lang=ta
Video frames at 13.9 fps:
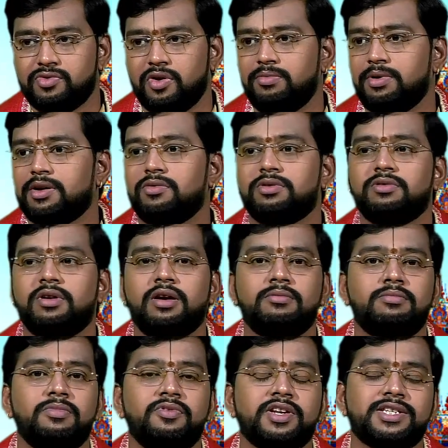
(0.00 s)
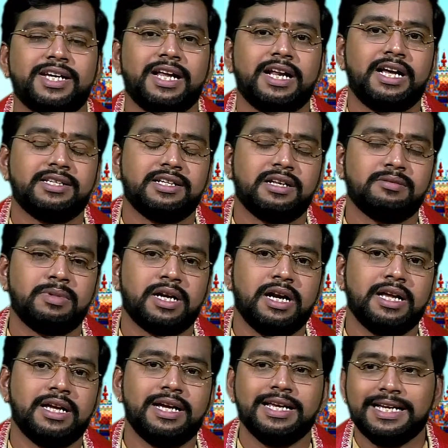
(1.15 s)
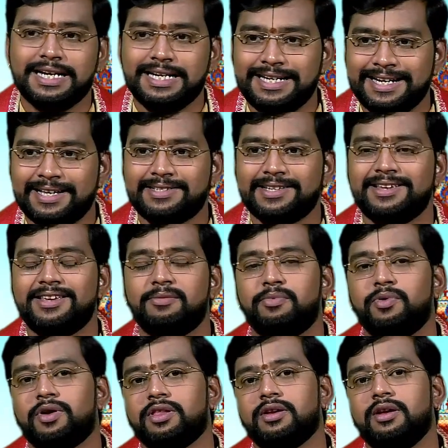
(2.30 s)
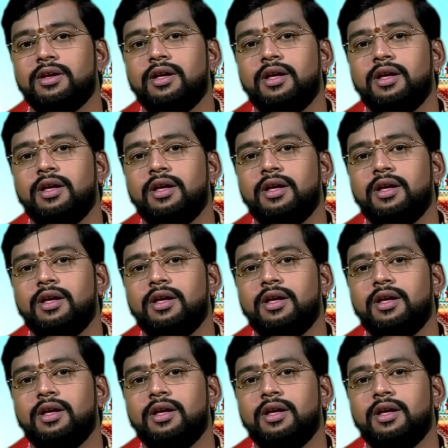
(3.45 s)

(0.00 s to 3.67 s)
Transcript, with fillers: சோபக்ருது வருடம் விருச்சக ராசி நண்பர்களுக்கு என்ன செய்ய போகிறது